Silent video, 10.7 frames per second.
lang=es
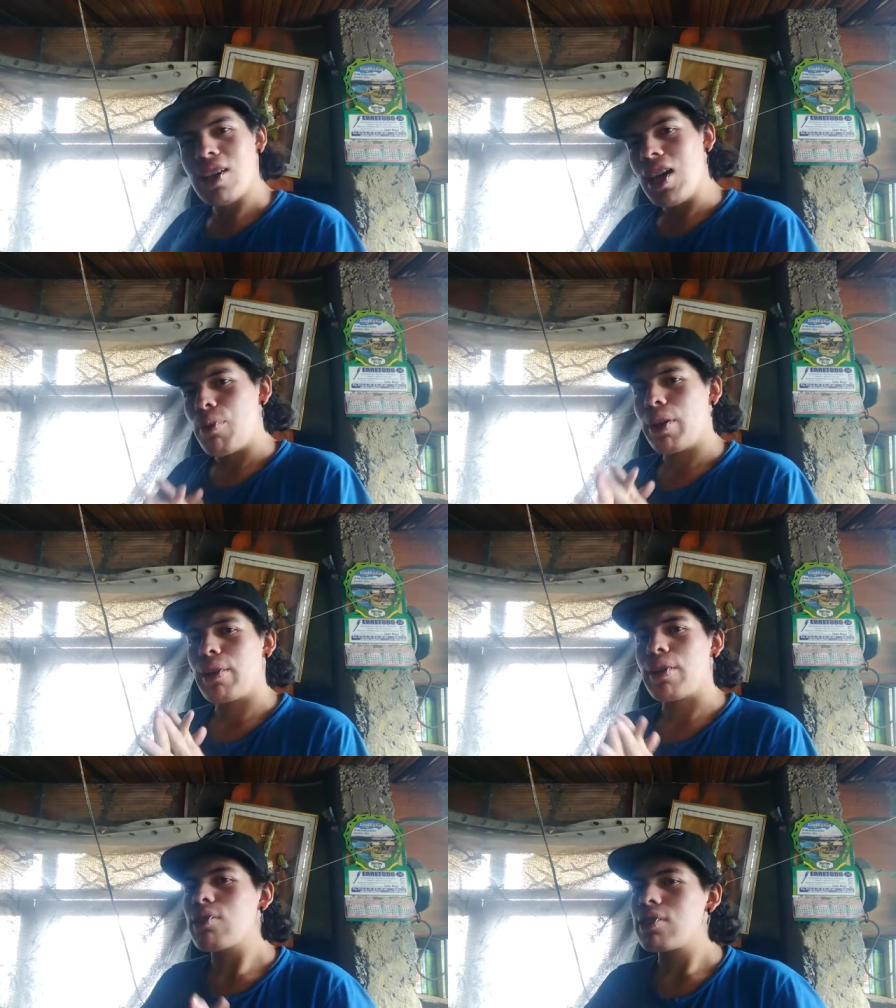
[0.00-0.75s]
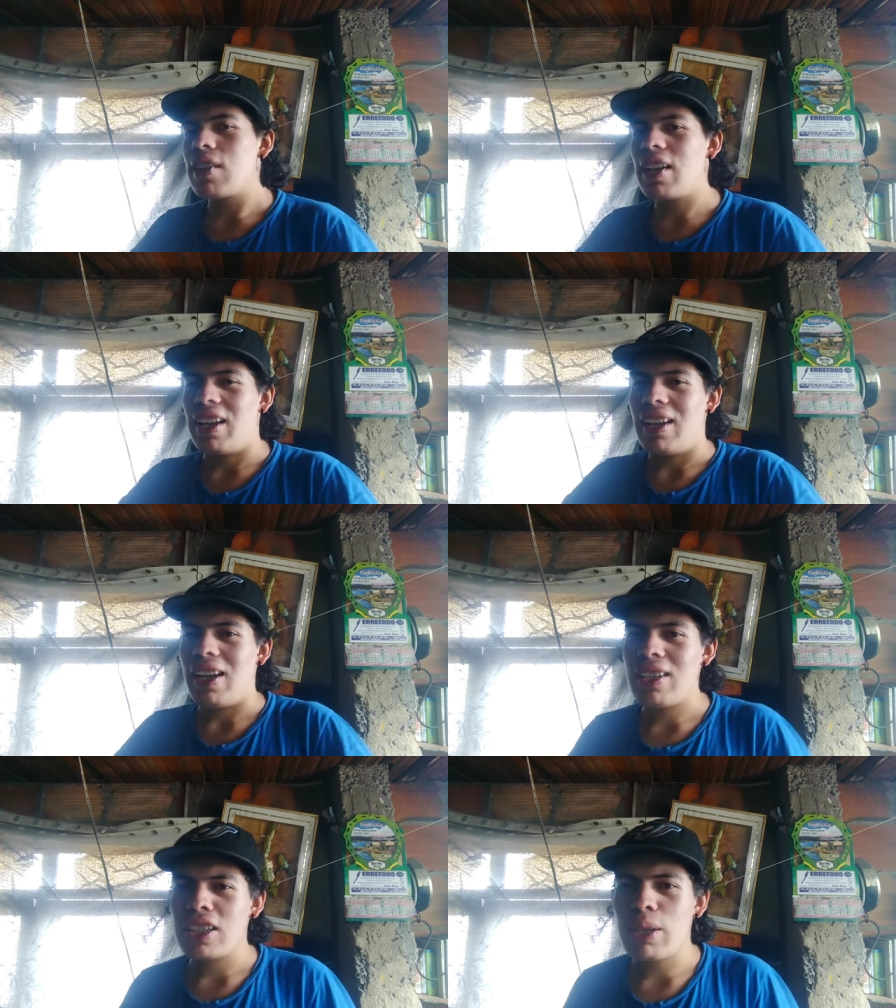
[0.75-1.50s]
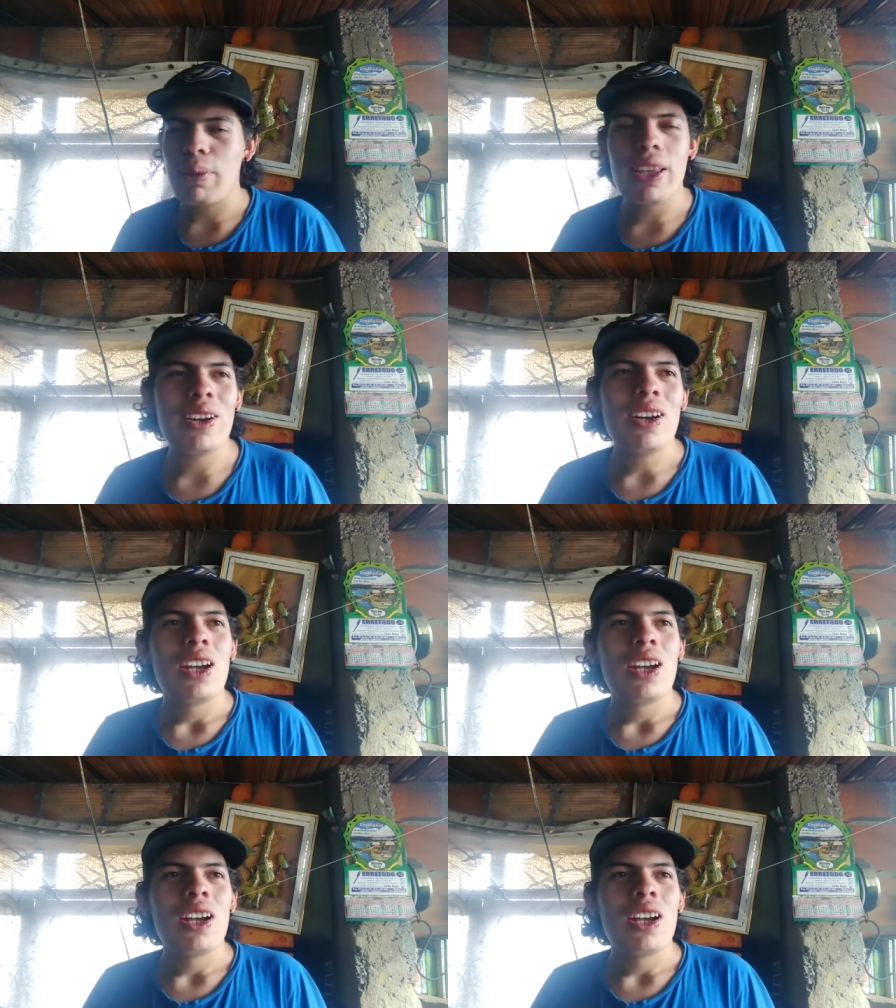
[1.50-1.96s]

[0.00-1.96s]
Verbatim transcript: Espero que les haya gustado este video,